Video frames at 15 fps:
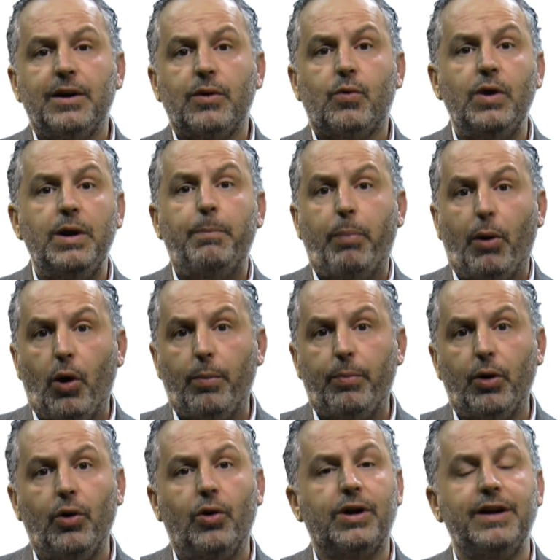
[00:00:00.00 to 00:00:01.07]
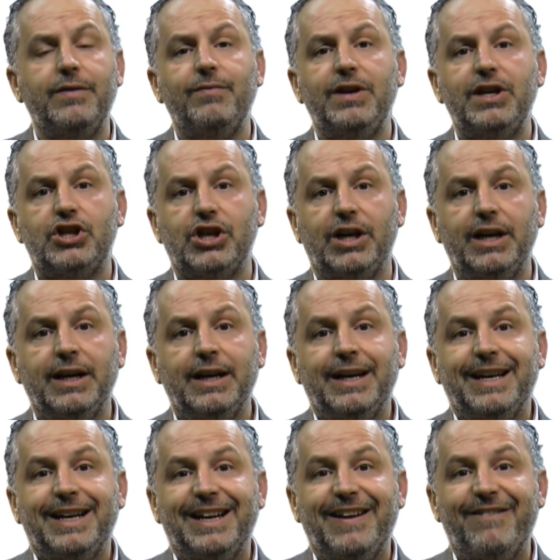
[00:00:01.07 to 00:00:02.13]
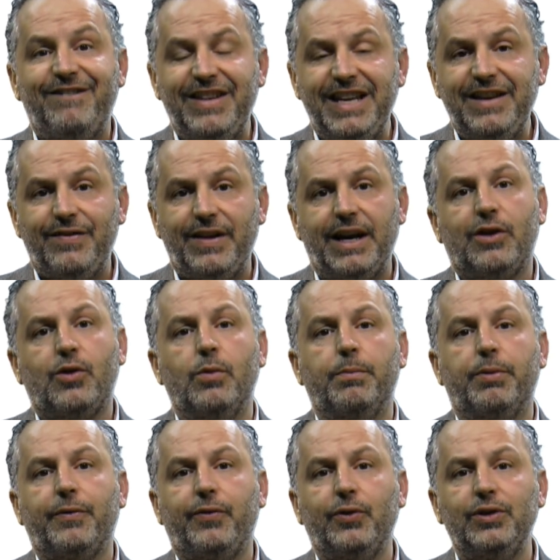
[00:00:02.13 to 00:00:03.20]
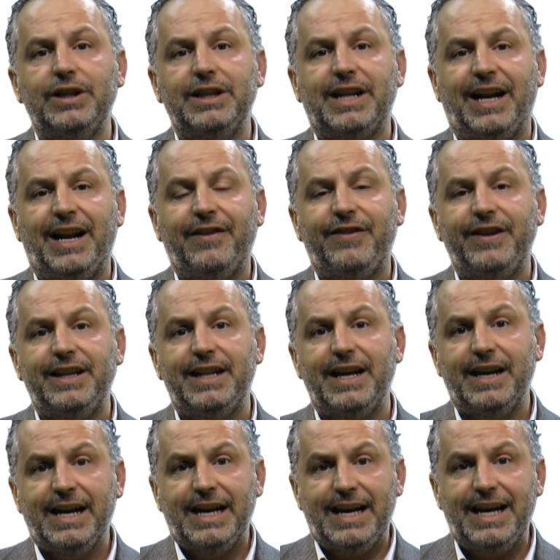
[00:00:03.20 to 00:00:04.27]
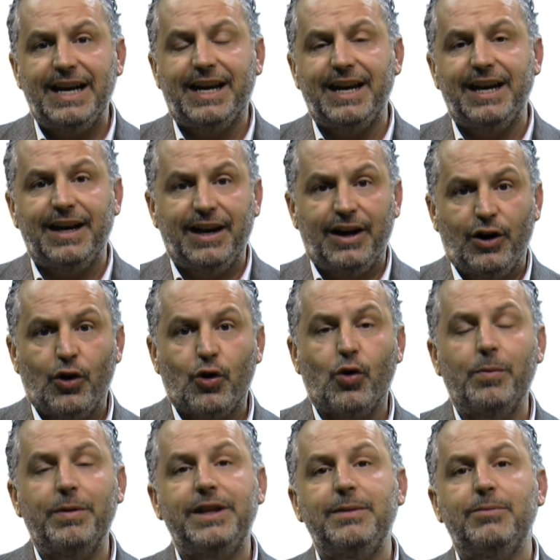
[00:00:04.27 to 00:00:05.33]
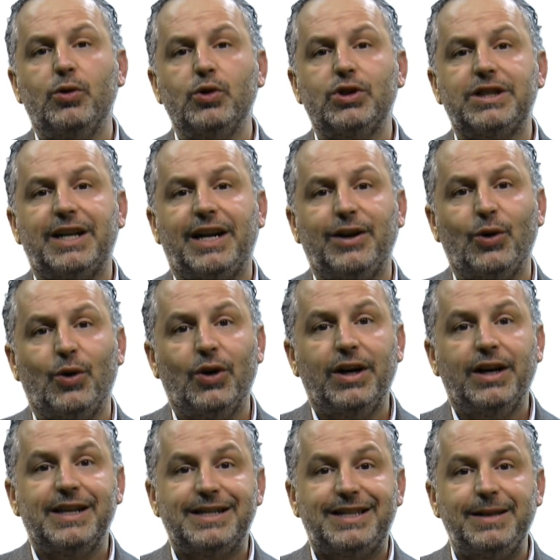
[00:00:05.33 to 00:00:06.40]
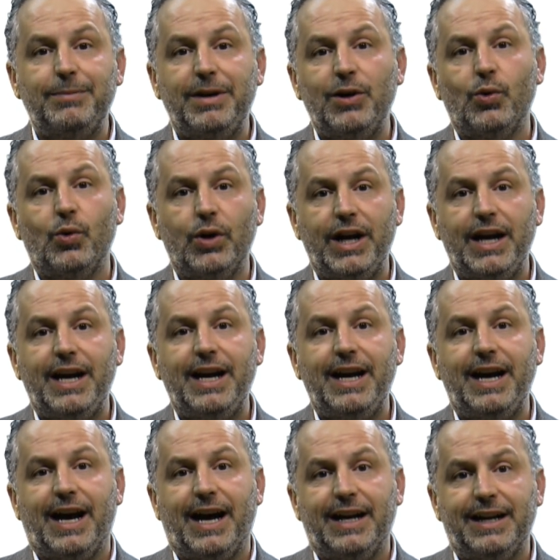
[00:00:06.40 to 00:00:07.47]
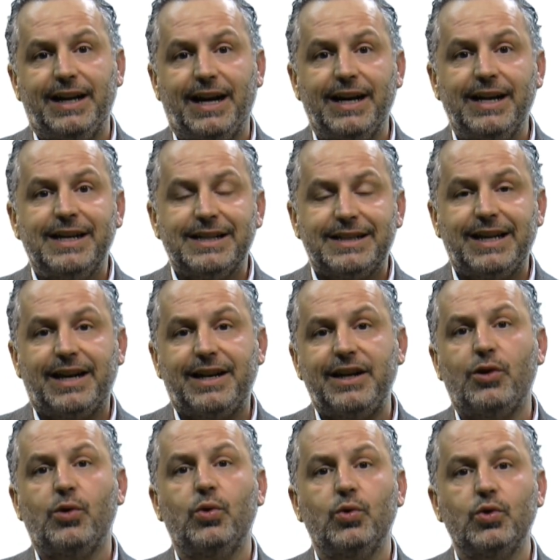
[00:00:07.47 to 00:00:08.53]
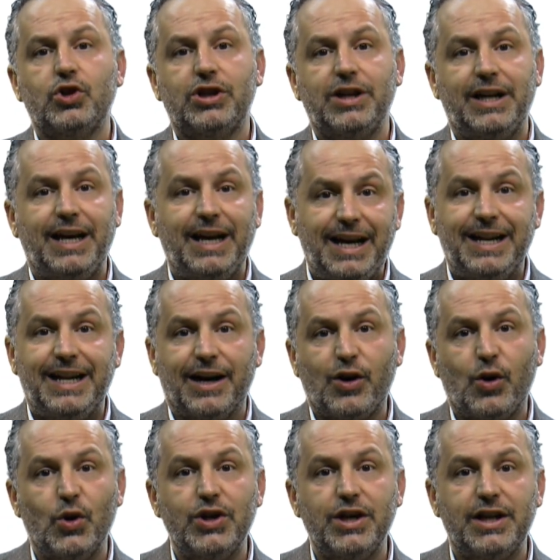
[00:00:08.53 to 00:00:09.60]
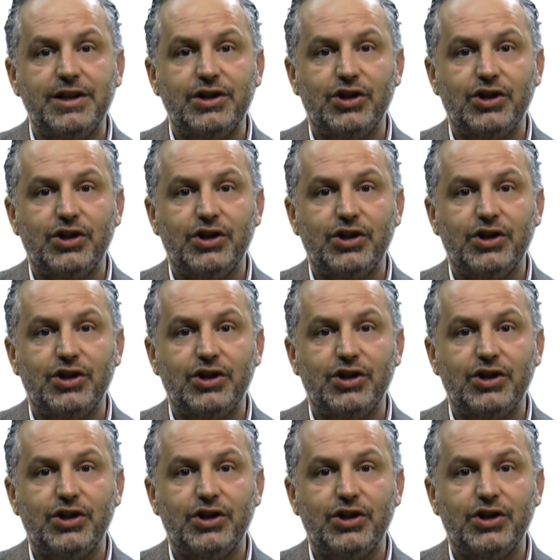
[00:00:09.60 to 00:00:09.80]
quel popolo che invece eh, vive con profondità la fede e che, come dimostrano Simeone e Anna, sa riconoscere ed accogliere